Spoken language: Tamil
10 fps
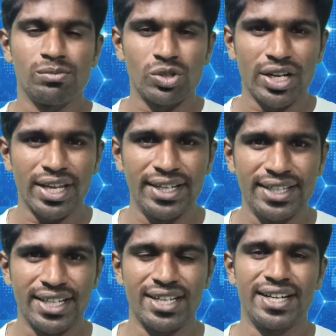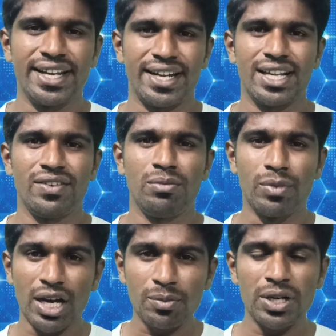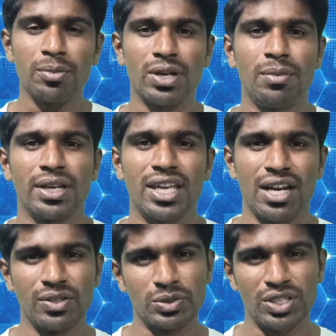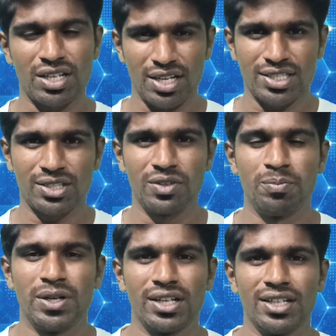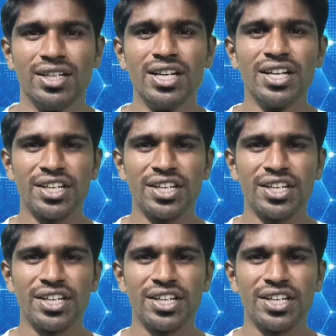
நம்மளுடைய இன்டர்நெட் டேட்டாவை மறுபடியும் நமக்கே அவங்க வந்து காசுக்கு விற்பாங்க